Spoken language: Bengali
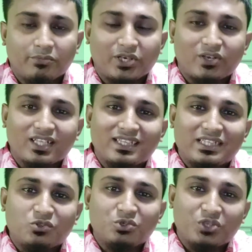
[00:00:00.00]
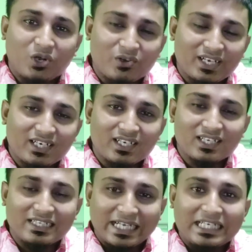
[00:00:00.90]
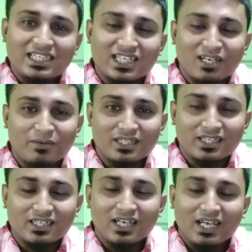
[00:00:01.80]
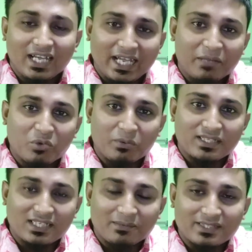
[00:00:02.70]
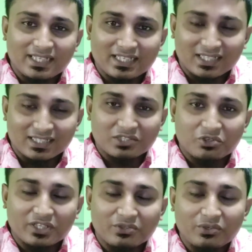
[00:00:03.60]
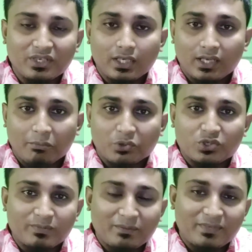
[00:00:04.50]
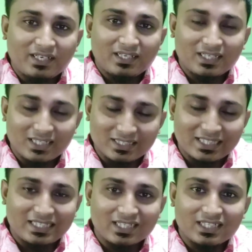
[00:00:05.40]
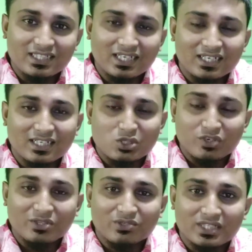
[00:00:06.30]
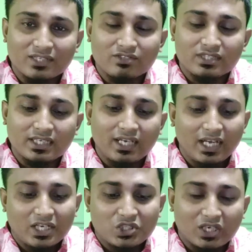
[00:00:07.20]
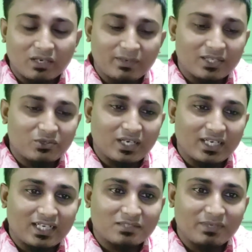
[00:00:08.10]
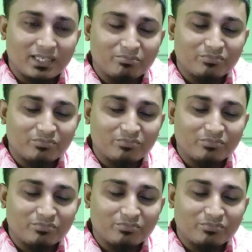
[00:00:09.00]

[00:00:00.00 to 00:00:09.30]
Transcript: মনে করেন দু ধরনের টেকনিশিয়ান আমাদের এই মোবাইল সার্ভিসিংয়ের সাথে জড়িত প্রথম নাম্বার যে টেকনিশিয়ানরা জড়িত সেটা হচ্ছে সকালবেলা দোকানে আসবে